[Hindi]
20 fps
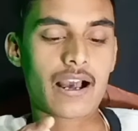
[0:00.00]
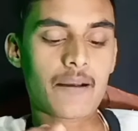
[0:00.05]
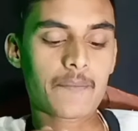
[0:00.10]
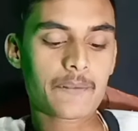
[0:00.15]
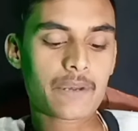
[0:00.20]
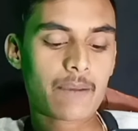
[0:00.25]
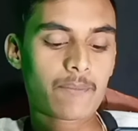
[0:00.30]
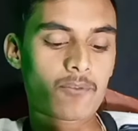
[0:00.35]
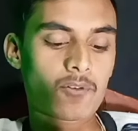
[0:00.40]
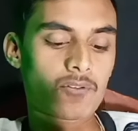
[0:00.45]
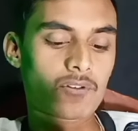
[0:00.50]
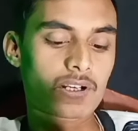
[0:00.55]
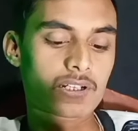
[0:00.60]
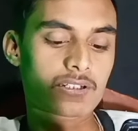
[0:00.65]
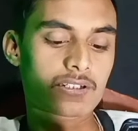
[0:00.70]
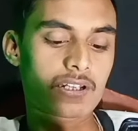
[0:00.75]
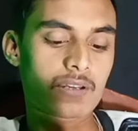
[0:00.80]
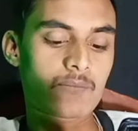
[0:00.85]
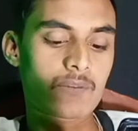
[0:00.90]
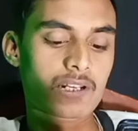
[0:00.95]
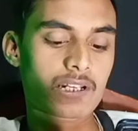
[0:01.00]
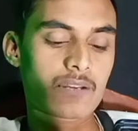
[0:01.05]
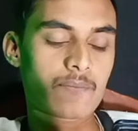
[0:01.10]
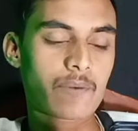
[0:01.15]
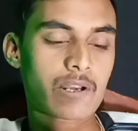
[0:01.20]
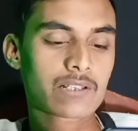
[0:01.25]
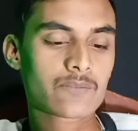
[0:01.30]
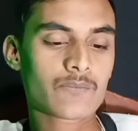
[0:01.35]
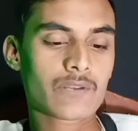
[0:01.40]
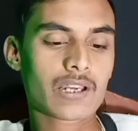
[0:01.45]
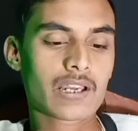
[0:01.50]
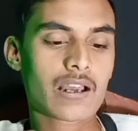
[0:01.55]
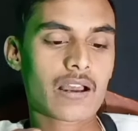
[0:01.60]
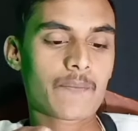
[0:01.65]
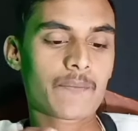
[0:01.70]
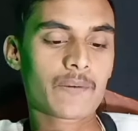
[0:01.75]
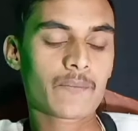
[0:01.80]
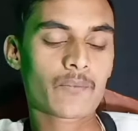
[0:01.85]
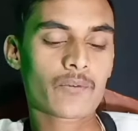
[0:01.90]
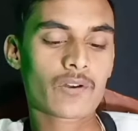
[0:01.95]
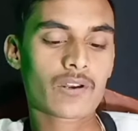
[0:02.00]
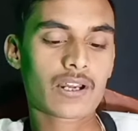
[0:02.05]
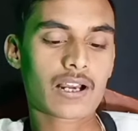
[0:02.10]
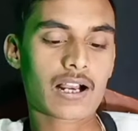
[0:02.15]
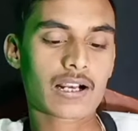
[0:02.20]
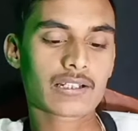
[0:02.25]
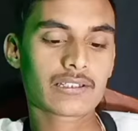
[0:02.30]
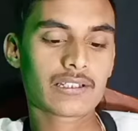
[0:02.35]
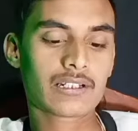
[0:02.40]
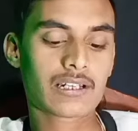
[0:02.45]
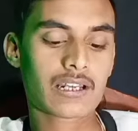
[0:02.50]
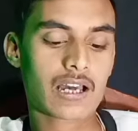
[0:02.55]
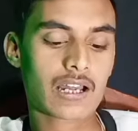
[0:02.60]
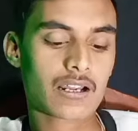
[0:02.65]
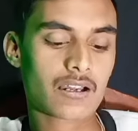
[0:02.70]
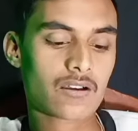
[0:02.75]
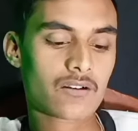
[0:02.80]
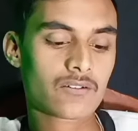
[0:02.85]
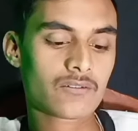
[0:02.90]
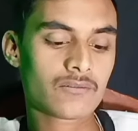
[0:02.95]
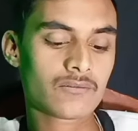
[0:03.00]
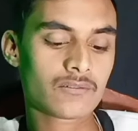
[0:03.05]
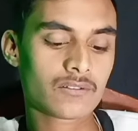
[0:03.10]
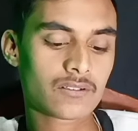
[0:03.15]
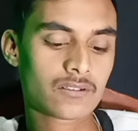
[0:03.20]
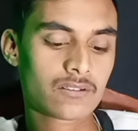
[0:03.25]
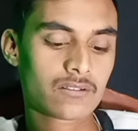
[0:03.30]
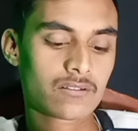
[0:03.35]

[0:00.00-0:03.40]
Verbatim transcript: यहाँ पे आपको कस्टमर के पास मैं यहाँ पे फोन लगा के दिखला रहा हूँ